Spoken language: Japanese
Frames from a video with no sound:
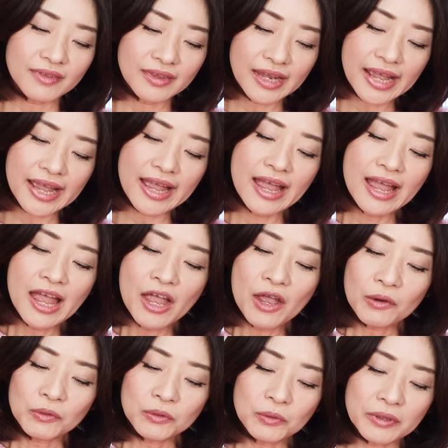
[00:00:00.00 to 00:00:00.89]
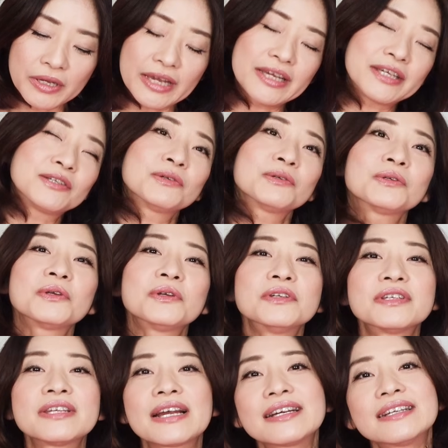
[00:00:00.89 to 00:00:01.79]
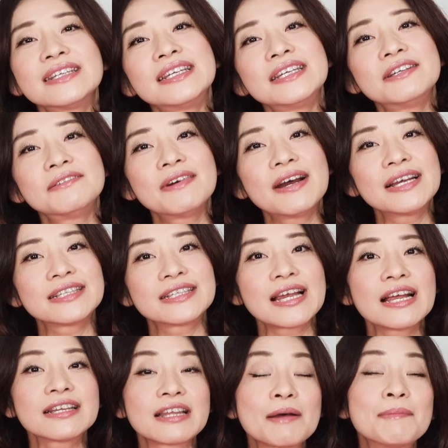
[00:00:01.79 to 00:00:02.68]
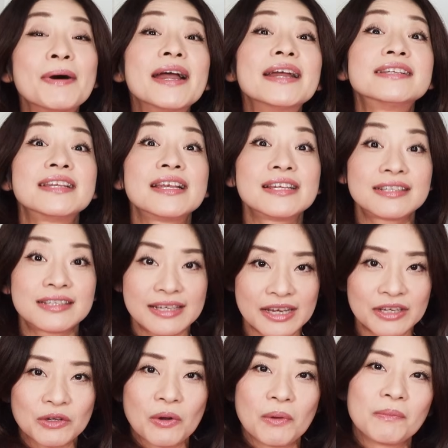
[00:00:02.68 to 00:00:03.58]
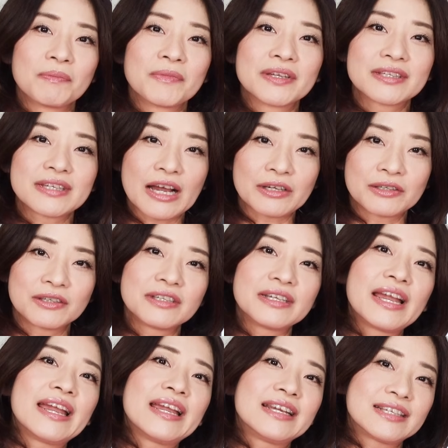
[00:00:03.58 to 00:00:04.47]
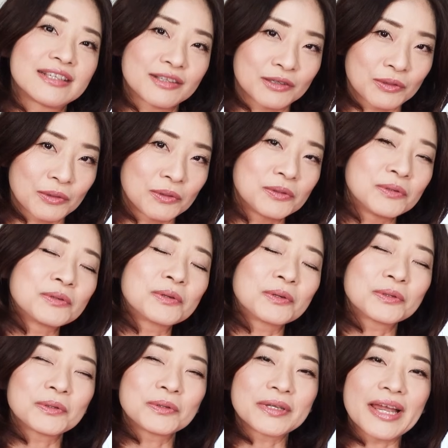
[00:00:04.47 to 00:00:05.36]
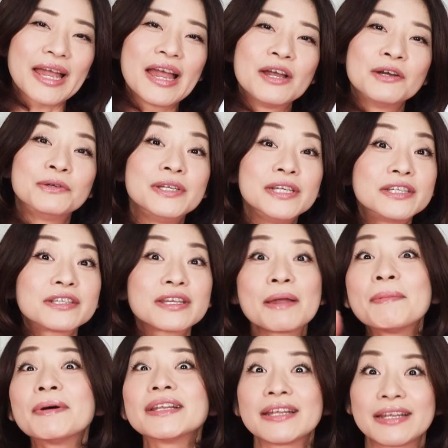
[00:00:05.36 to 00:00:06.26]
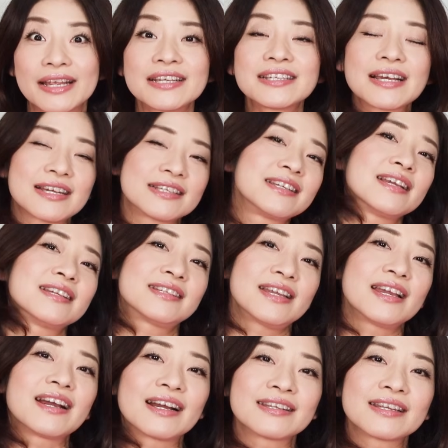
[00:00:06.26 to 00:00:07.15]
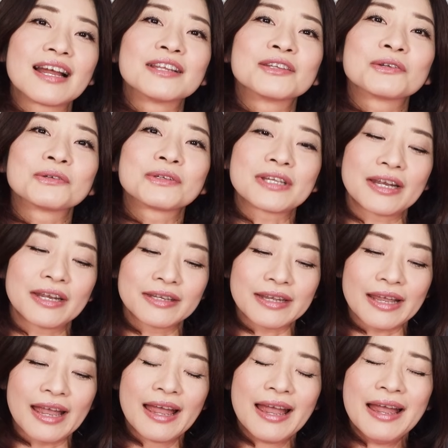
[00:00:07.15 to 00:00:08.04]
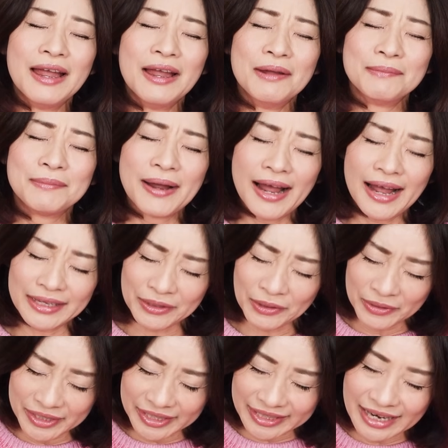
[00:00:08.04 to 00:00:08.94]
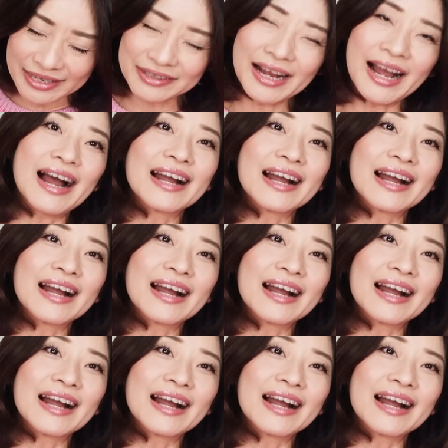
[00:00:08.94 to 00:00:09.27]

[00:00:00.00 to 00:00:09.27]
でこの「劇場」という作品はシャー玉江先生の作演出ということで振り付けまでねシャア先生が担当されてまあとにか